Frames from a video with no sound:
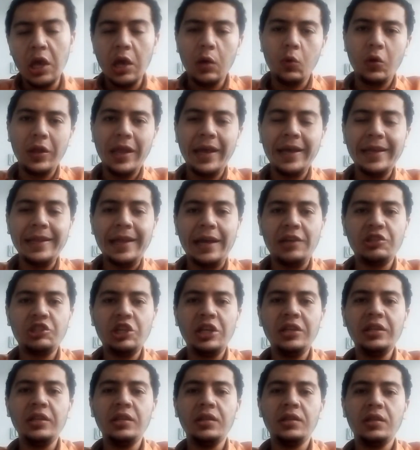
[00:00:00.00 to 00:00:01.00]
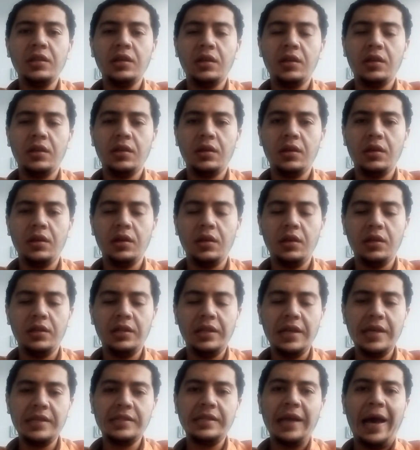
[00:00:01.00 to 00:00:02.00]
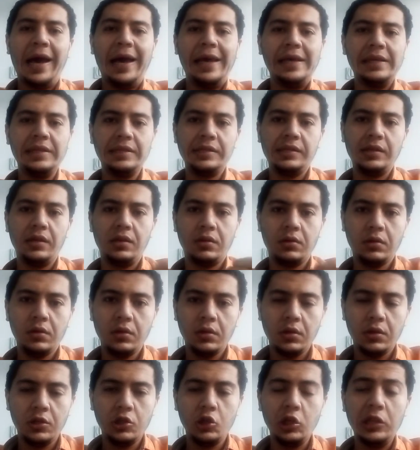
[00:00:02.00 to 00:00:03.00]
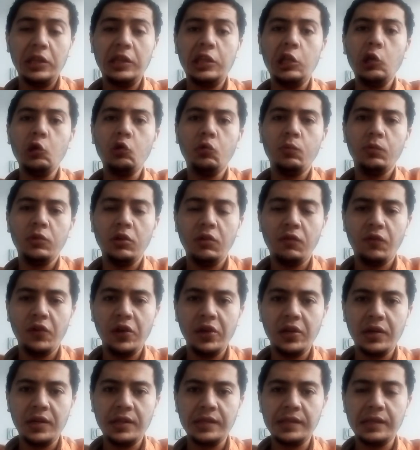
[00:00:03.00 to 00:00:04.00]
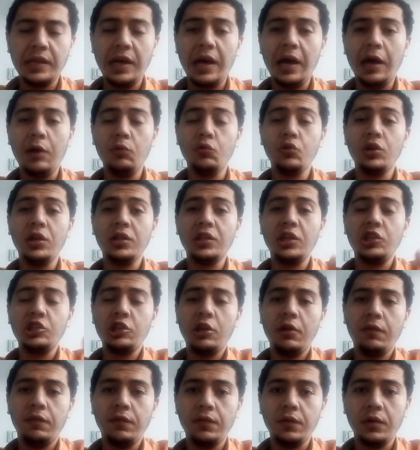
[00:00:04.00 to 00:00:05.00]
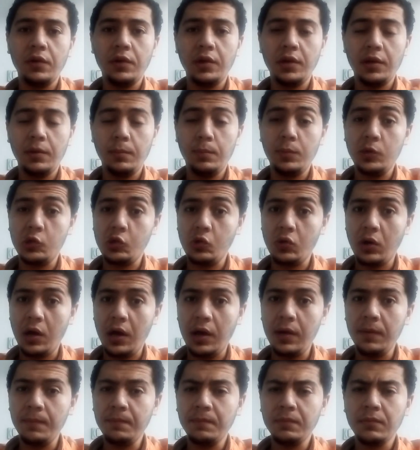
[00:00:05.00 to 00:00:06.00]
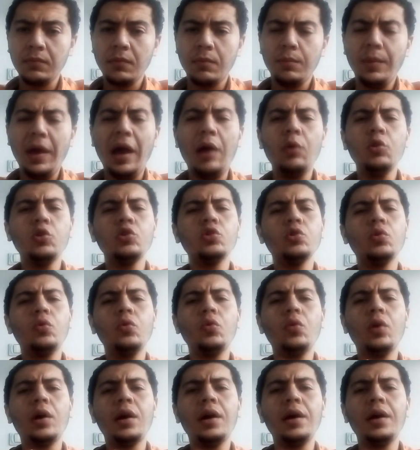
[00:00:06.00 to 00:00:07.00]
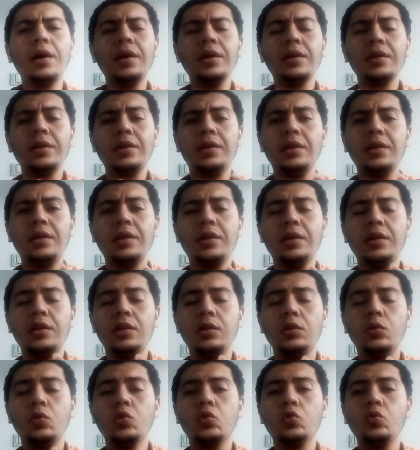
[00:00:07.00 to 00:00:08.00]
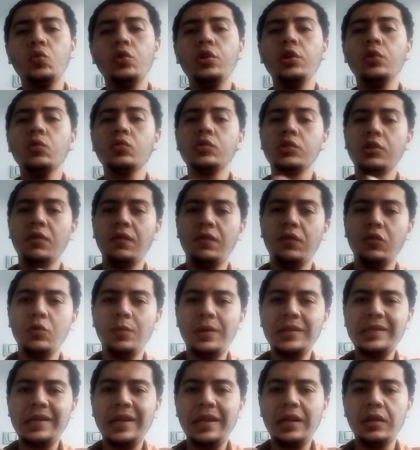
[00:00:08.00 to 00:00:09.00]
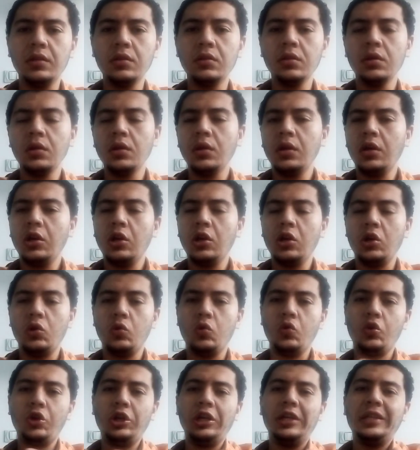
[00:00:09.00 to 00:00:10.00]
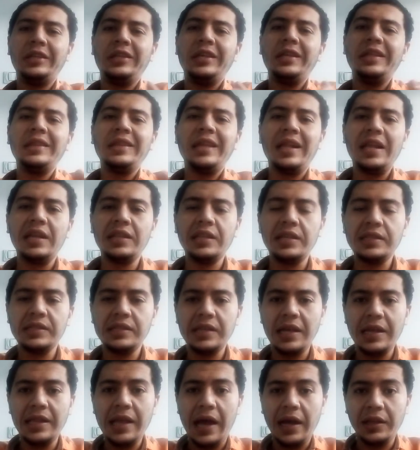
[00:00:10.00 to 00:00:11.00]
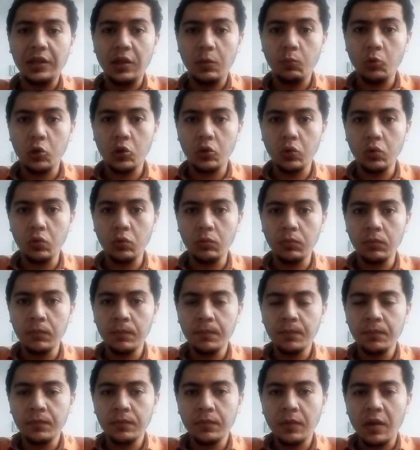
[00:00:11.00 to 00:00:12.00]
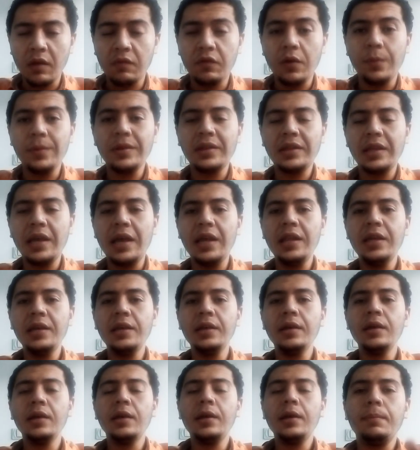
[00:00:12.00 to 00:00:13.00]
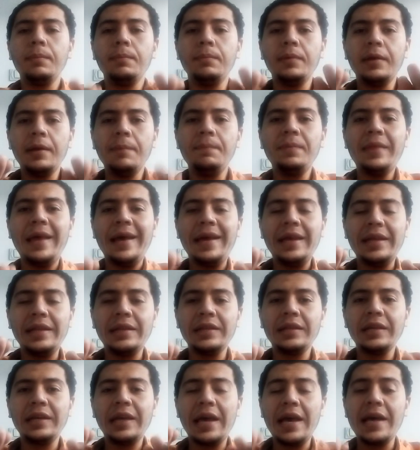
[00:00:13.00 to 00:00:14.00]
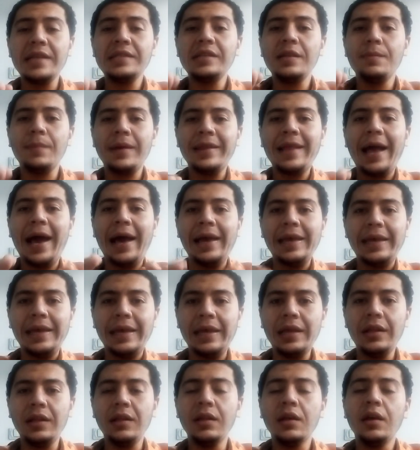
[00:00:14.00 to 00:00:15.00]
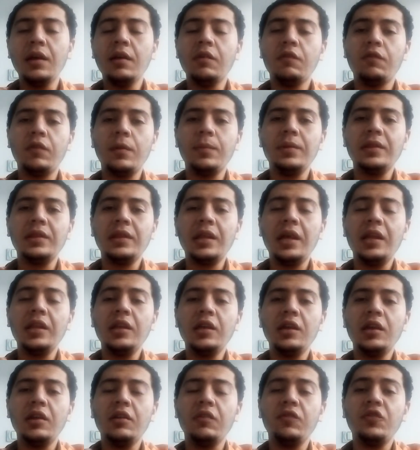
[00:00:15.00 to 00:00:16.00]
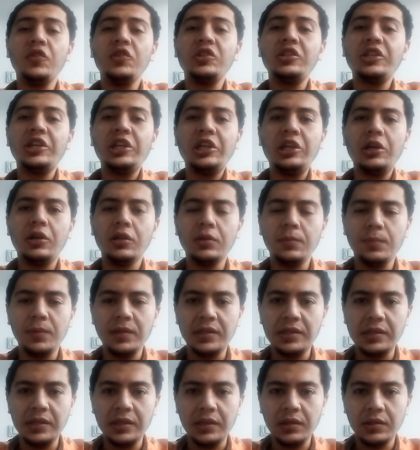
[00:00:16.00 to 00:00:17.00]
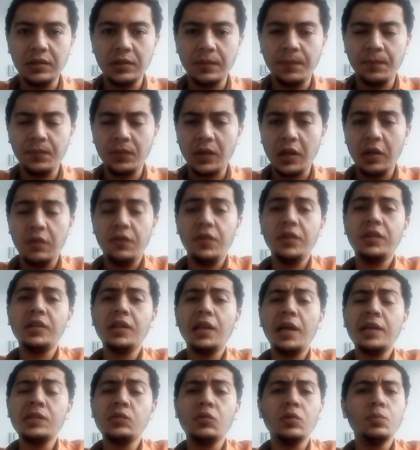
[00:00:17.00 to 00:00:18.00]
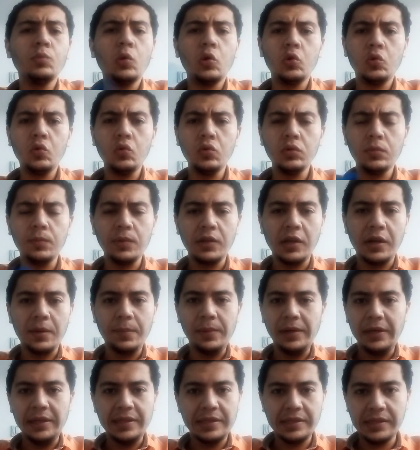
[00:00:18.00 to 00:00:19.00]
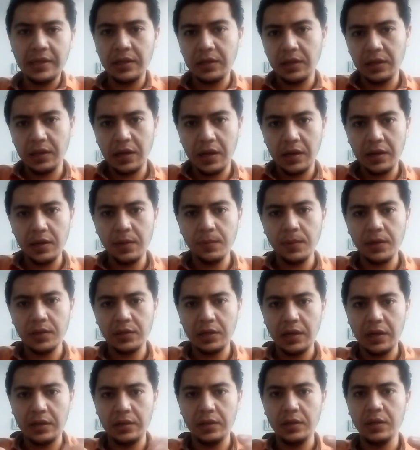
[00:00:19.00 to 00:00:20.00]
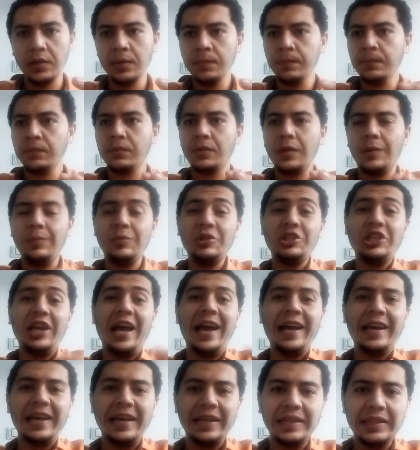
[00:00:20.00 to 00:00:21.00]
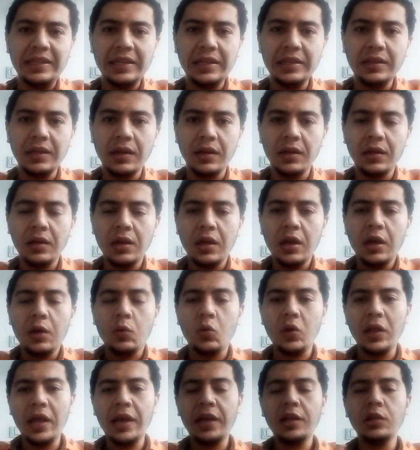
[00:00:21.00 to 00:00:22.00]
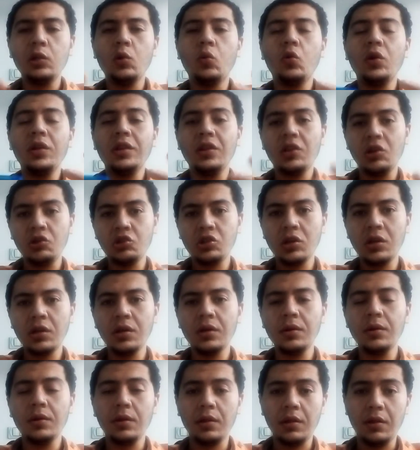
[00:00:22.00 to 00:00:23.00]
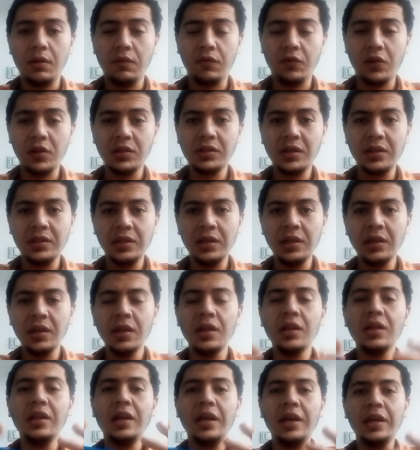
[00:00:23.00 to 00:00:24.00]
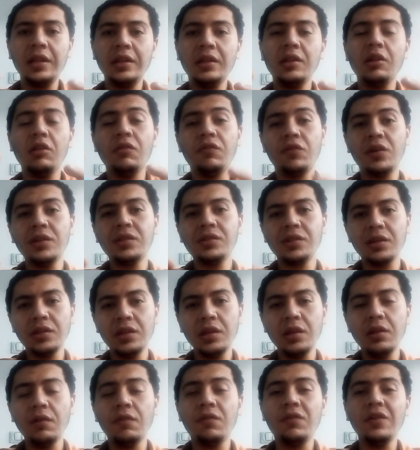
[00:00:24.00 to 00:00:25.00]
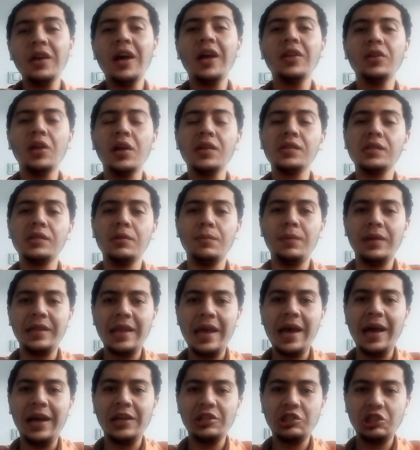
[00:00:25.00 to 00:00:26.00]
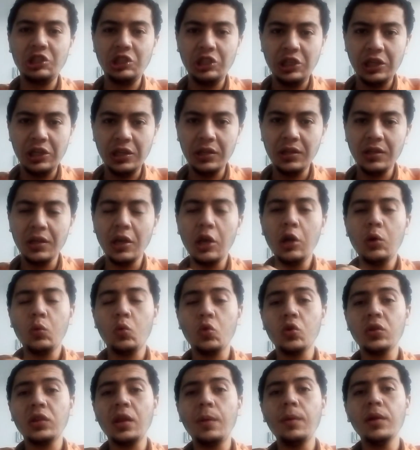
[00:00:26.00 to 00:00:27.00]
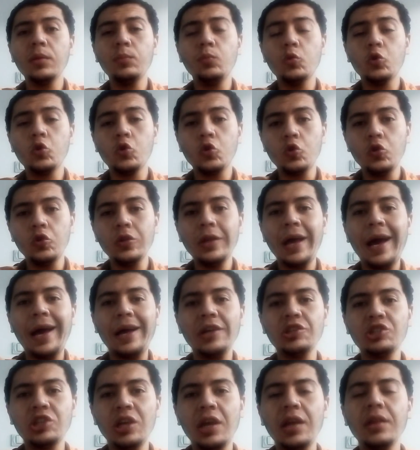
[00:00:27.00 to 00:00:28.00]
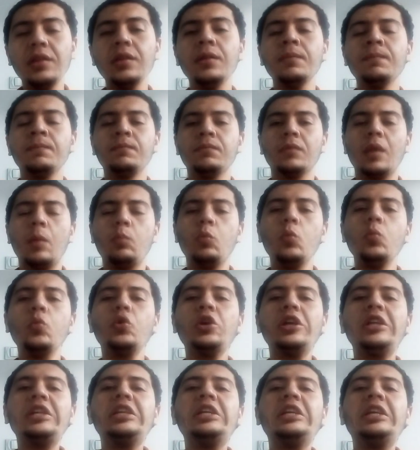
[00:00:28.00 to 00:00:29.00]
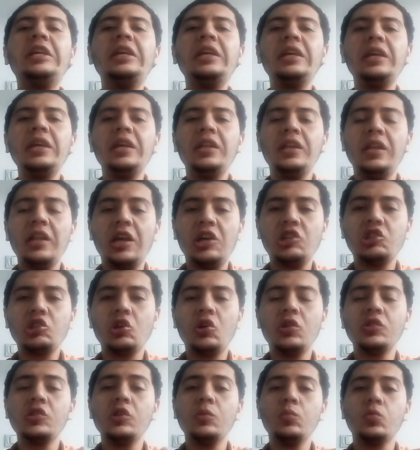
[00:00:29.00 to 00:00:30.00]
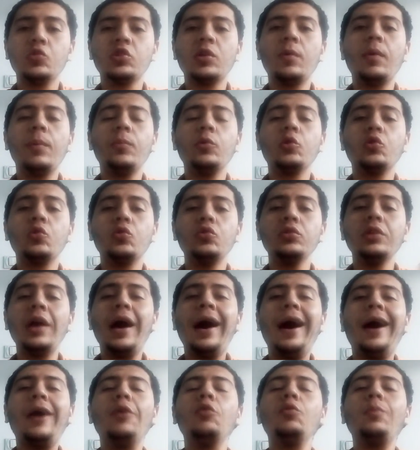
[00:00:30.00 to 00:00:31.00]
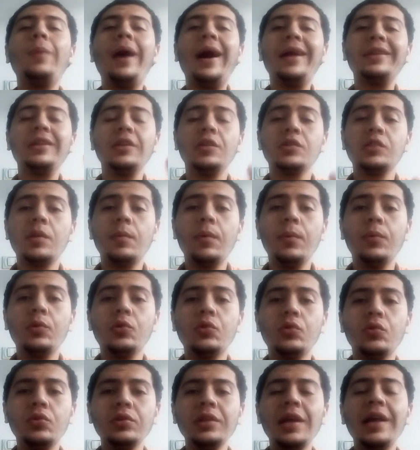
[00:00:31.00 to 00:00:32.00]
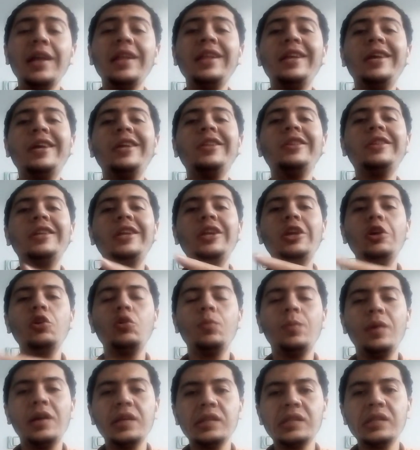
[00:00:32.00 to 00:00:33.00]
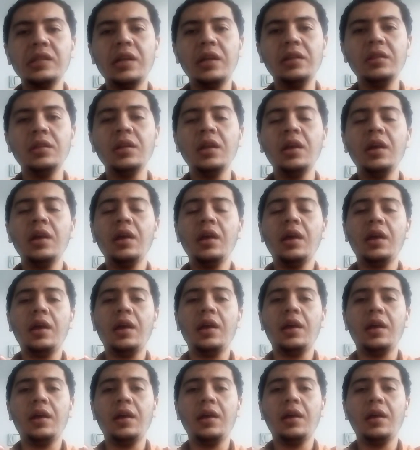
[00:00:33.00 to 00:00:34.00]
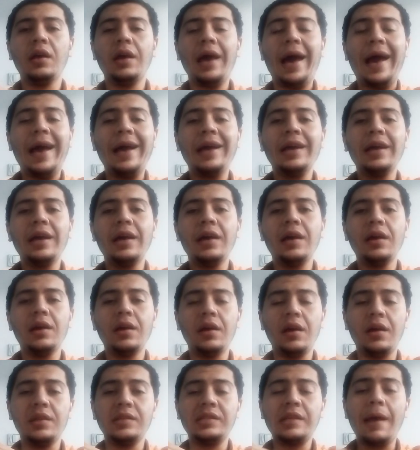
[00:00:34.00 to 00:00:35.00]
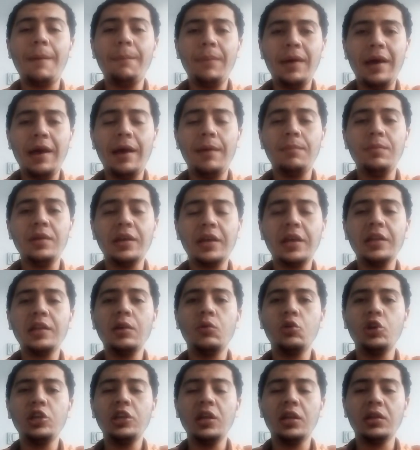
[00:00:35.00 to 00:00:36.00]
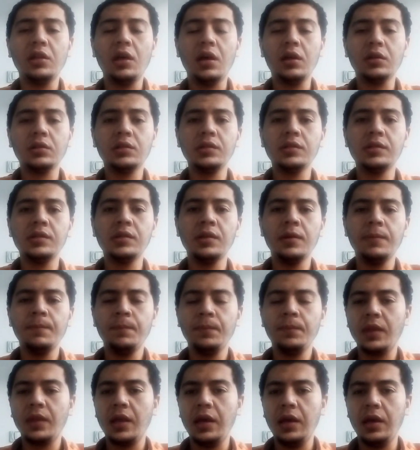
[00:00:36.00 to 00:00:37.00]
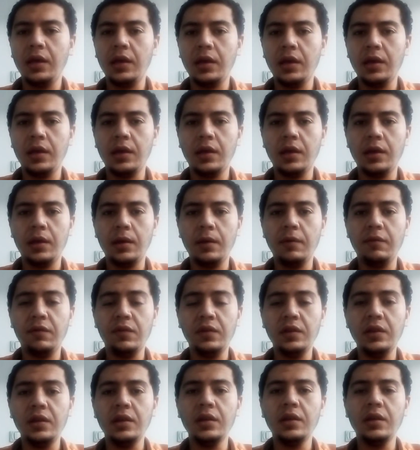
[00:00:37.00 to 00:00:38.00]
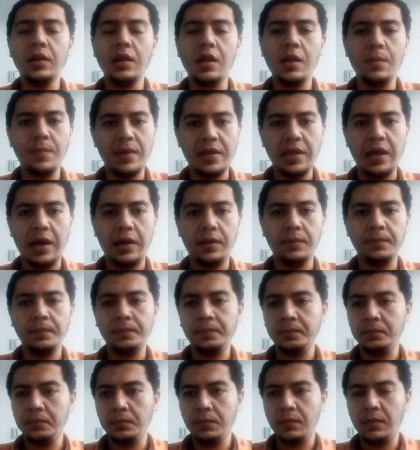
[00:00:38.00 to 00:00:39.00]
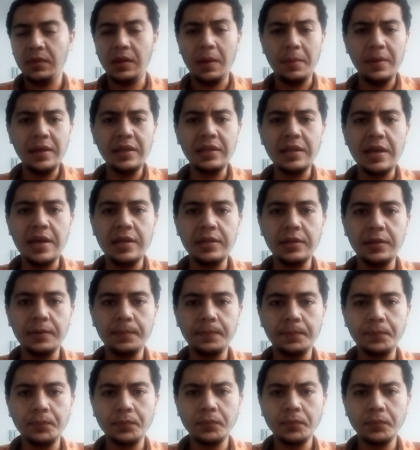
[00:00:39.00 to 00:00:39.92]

ولكن عشان الناس عايزه ينتهوا من الفيروس ده او يتشافى بسرعه بيحاول ان هو الدكتور يوصف له مثلا جرعتين ثلاثه زياده عن المطلوب فبالتالي بيبدا ان جهاز المناعه يقل فبالتالي الفطريات بتزيد الفطر الأسود موجود من 40 سنة تقريبا يعني مش حاجة جديدة ولكن هو انتشر الفترة دي لأن الفترة دي فيها نقص مناعة شديد وارتبط بكورونا عشان ممكن يجي للأشخاص المصابة بكورونا أو بعد الإصابة بكورونا لأن ليهم أصلا آه، حاجة سابقة قبل كده وهي نقص آه، في المناعة طب إيه تاني؟